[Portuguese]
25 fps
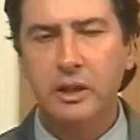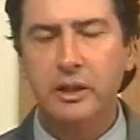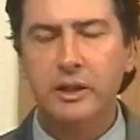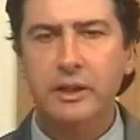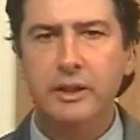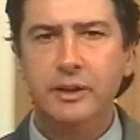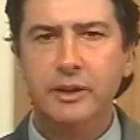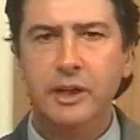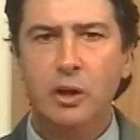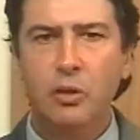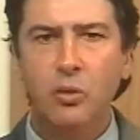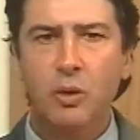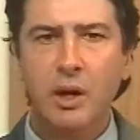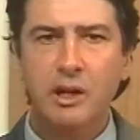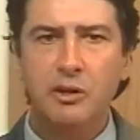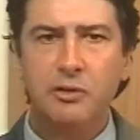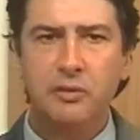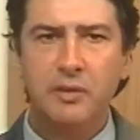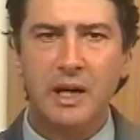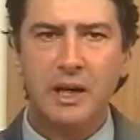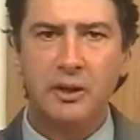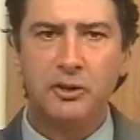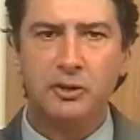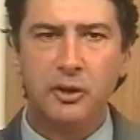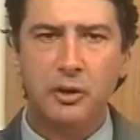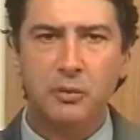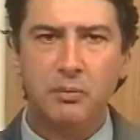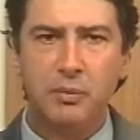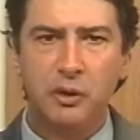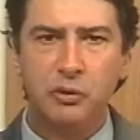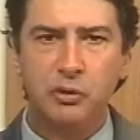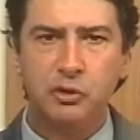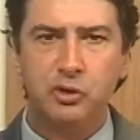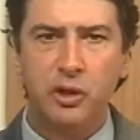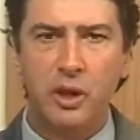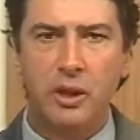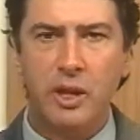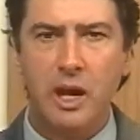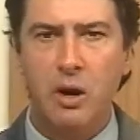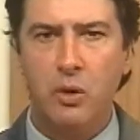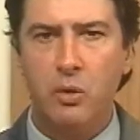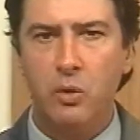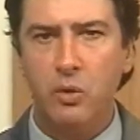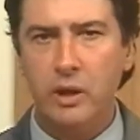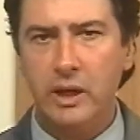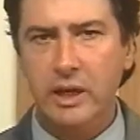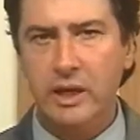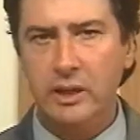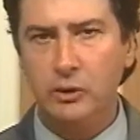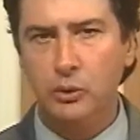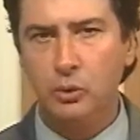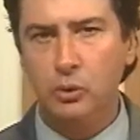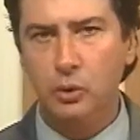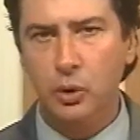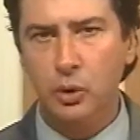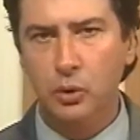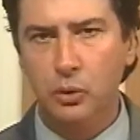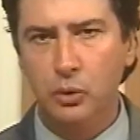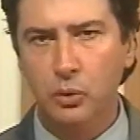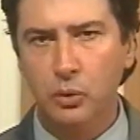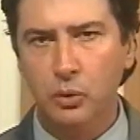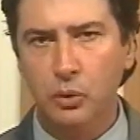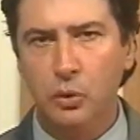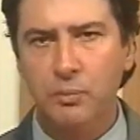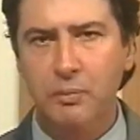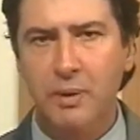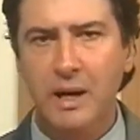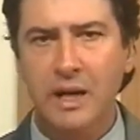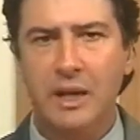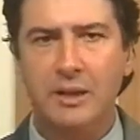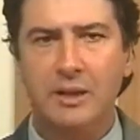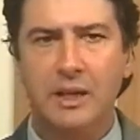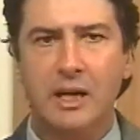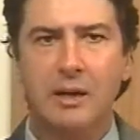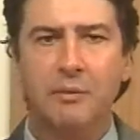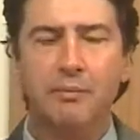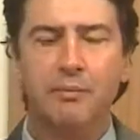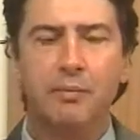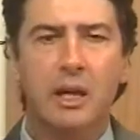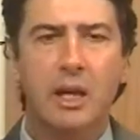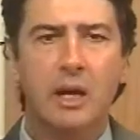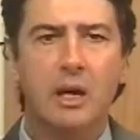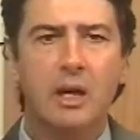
e de qualificação profissional em todo o Paraná.